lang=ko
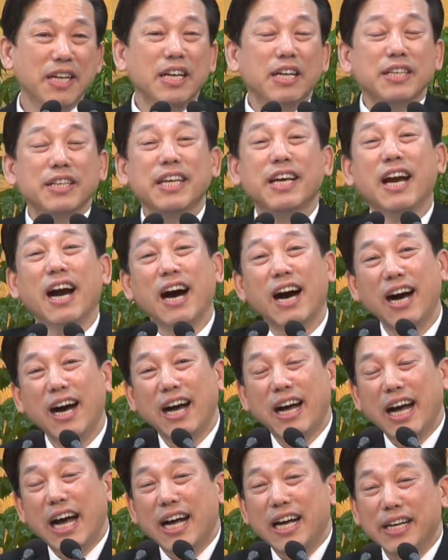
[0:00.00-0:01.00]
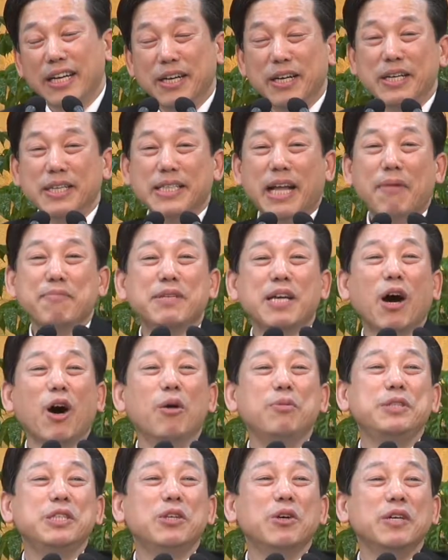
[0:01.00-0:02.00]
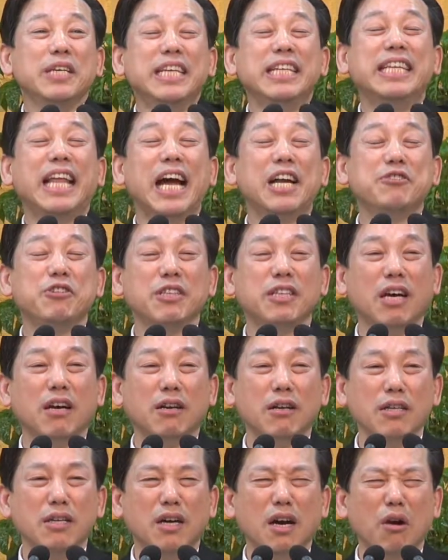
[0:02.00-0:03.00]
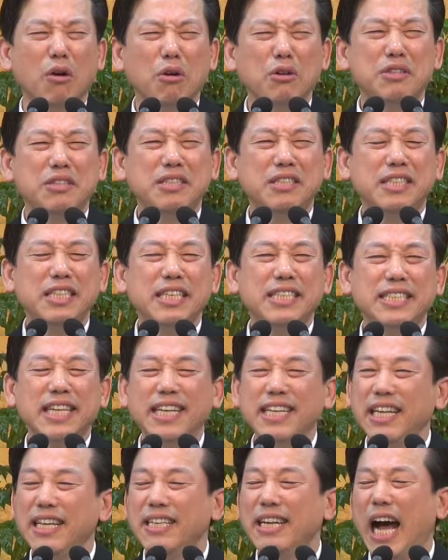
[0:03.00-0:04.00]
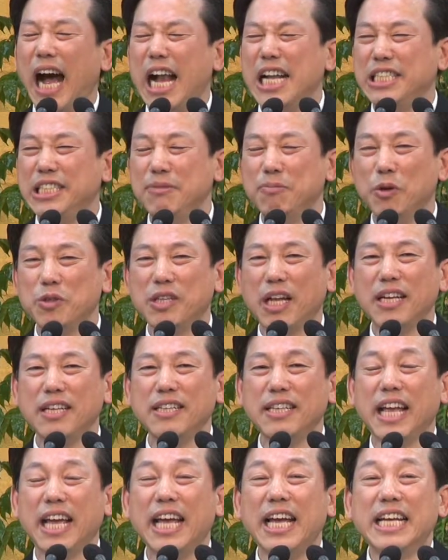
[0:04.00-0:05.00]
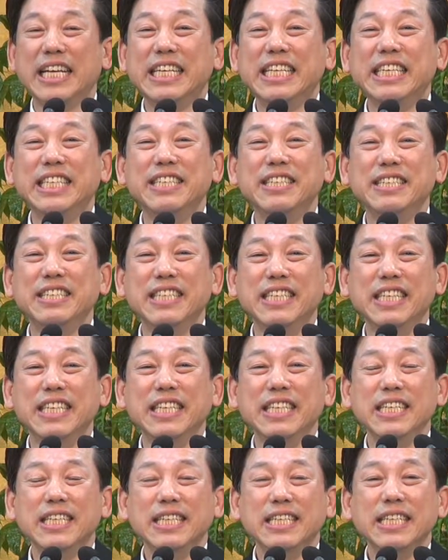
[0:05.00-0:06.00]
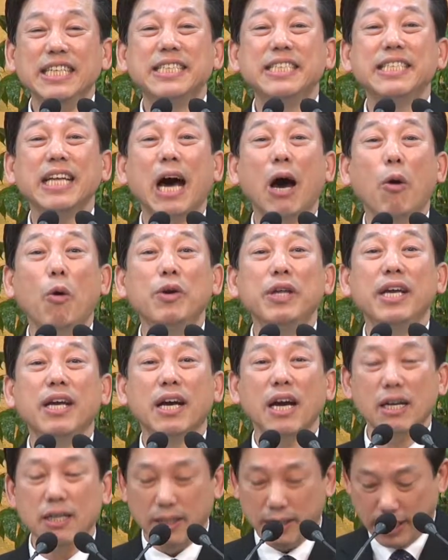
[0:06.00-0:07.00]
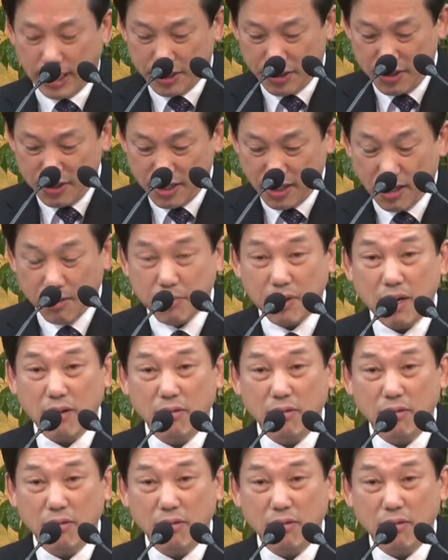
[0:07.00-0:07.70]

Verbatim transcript: 네가 남자 없이도 잉태할 수 있다 그러니까 어찌 사내를 알지 못하는데 이런 일이 있사오리까? 그때 천사가 뭐라고